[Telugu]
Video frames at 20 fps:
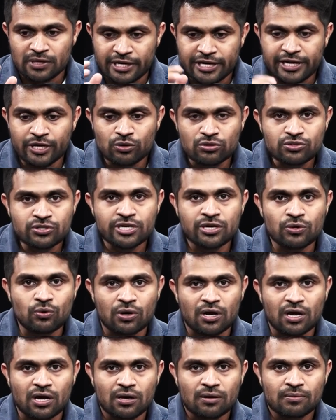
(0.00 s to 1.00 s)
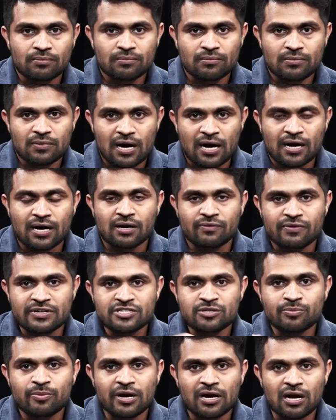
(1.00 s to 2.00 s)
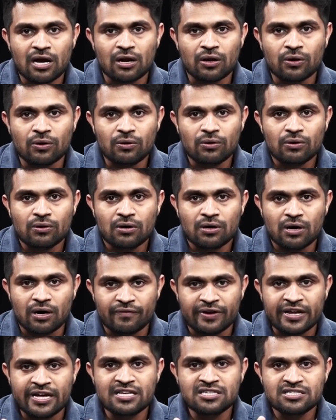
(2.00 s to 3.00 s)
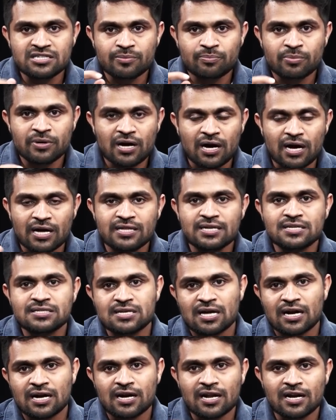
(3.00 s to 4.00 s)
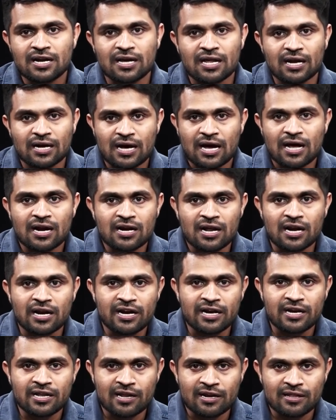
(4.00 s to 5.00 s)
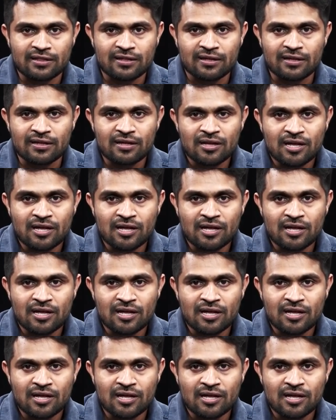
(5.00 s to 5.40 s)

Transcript: ఈ రోజుకి కూడా అక్కడ వెస్ట్ బెంగాల్లో ఆవిడ ఏం చెప్పినా అదే చల్లడానికి గల కారణాలు ఏంటి అనేది